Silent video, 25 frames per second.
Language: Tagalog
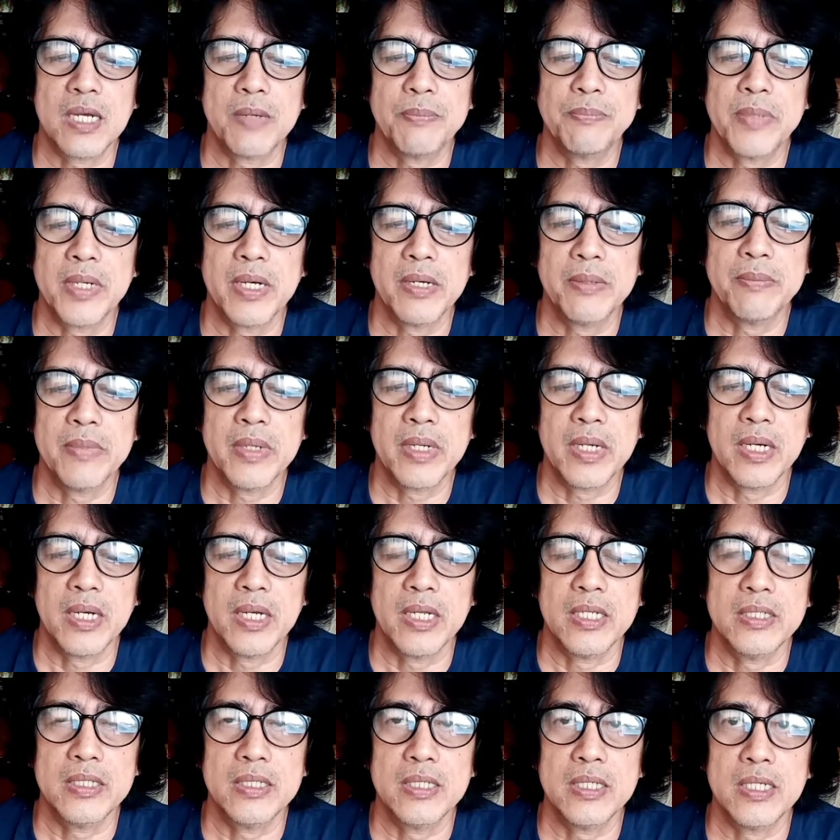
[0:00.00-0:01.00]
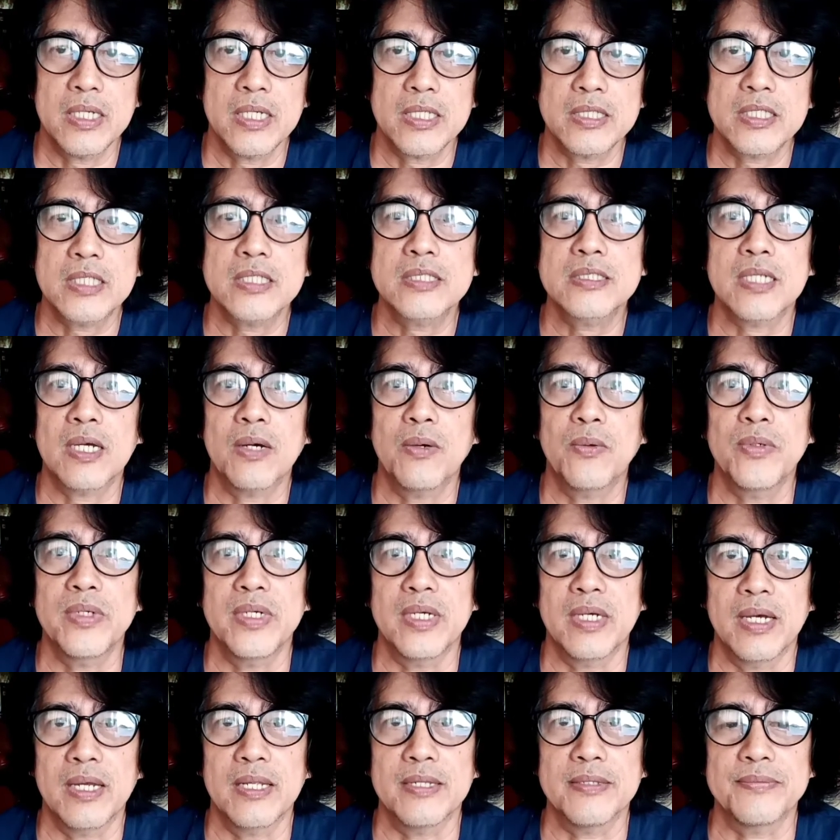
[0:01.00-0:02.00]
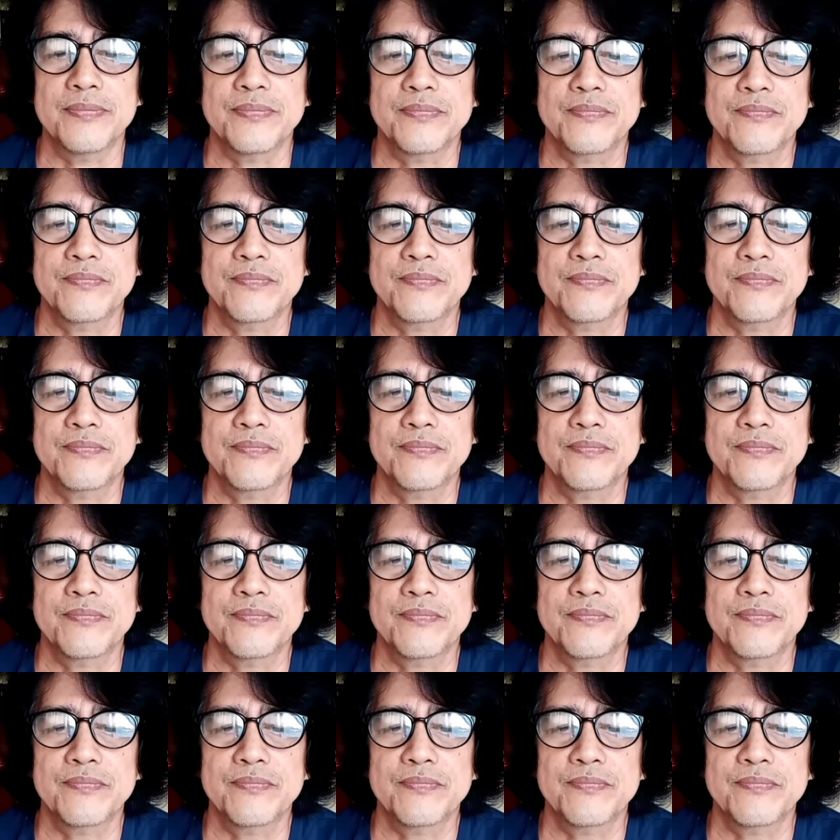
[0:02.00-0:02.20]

kapahamakan at kasawian.